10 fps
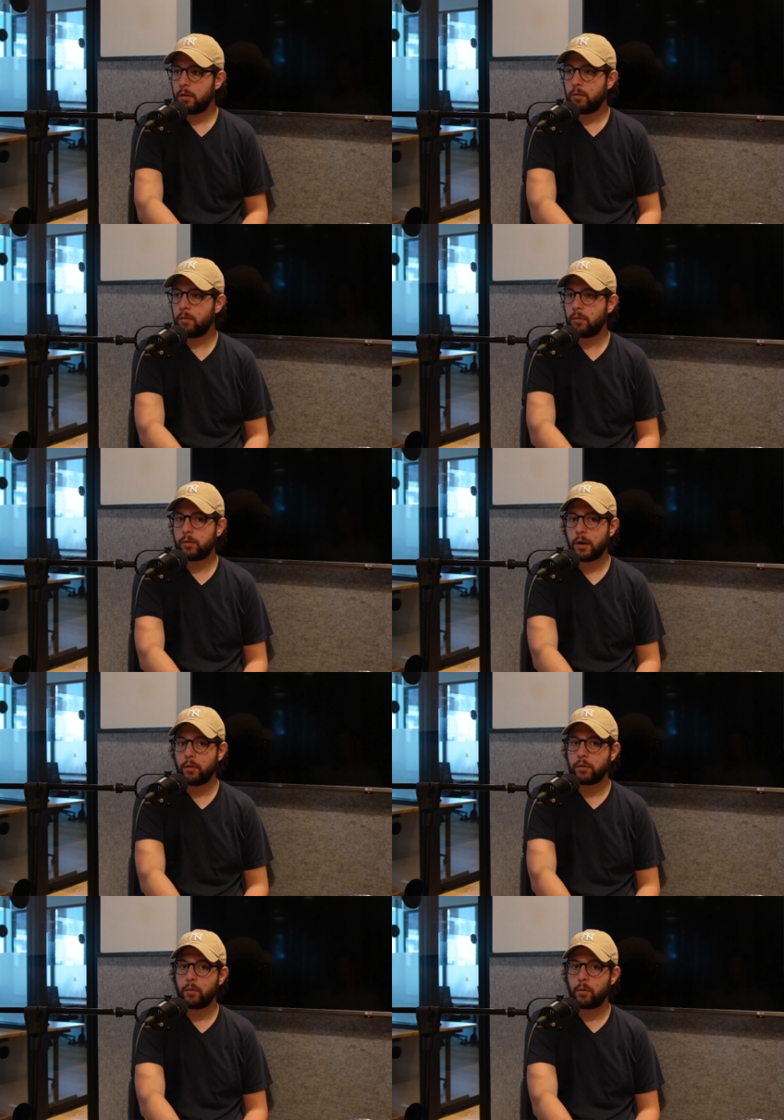O sea,
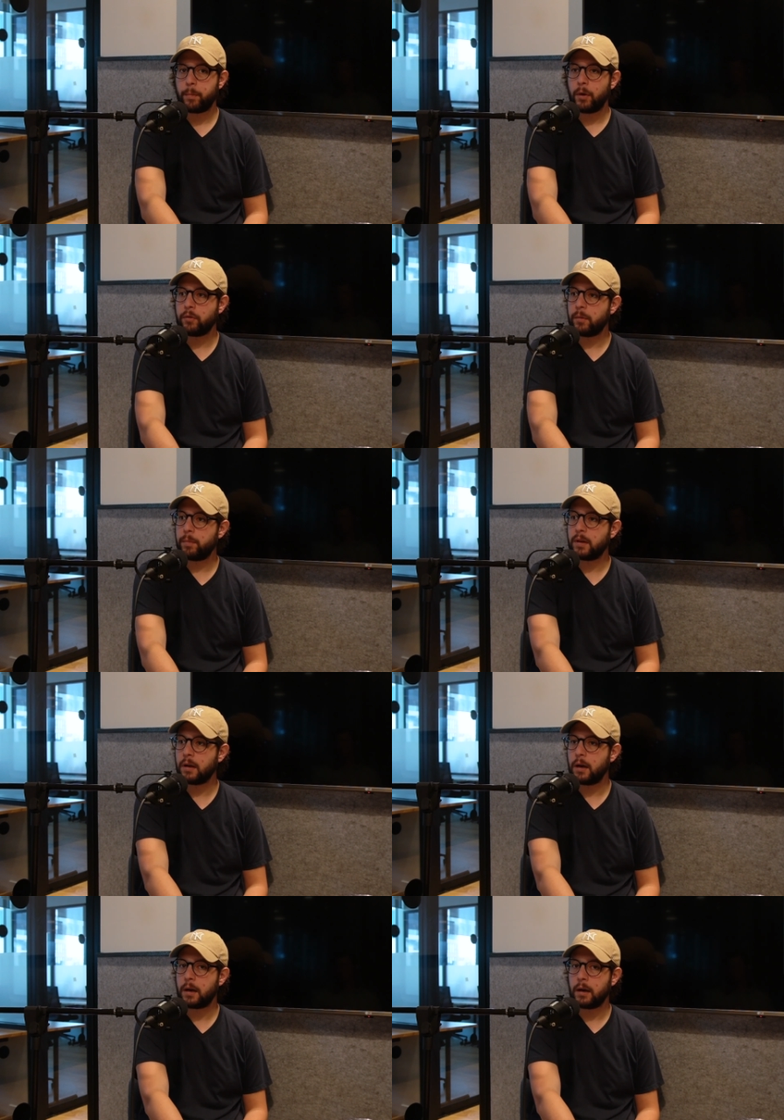los europeos
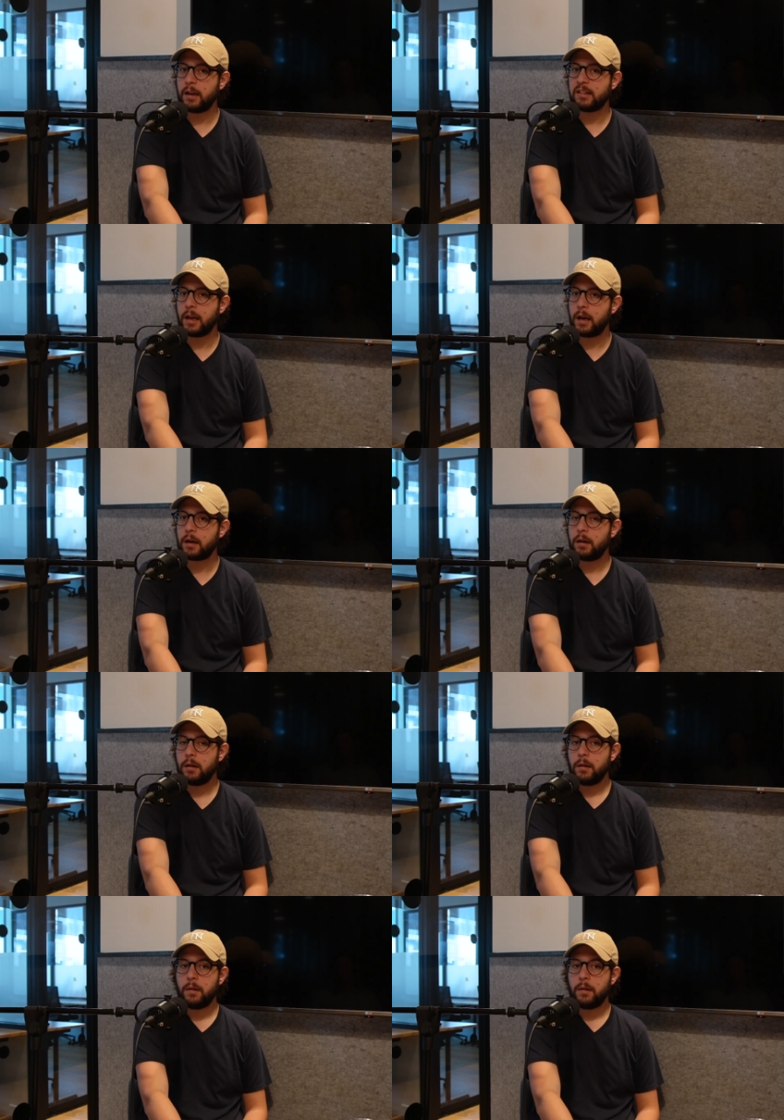empiezan a regresar.